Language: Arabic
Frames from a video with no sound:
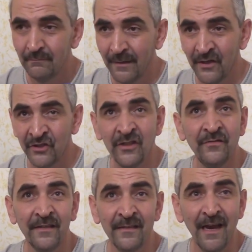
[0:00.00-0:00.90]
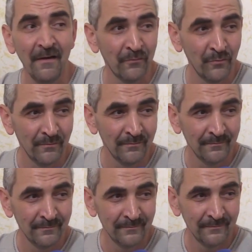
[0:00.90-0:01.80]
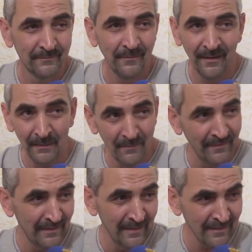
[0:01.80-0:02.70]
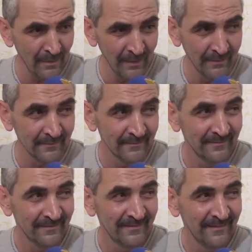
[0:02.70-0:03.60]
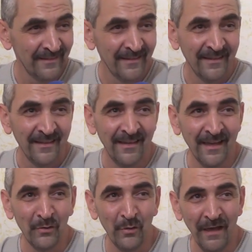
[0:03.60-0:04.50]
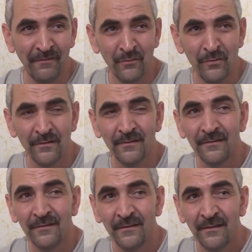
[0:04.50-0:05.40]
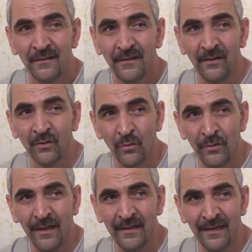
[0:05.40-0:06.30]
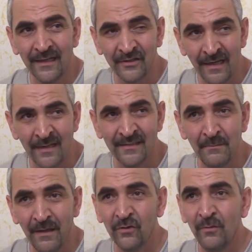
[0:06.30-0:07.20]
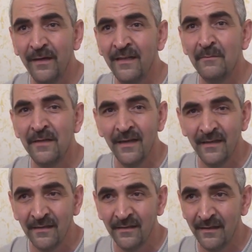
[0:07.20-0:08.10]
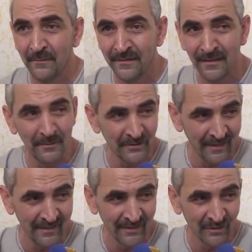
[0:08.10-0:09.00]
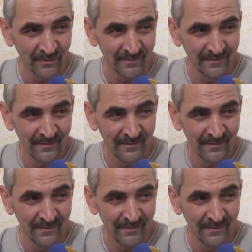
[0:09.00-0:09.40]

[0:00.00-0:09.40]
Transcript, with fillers: ما خرجناش في إطار عفو احنا ما فعلنا حتى واحد لأنه العفو يكون عن الأشخاص المحكوم عليهم نهائيا احنا ما زلنا ما شرعناش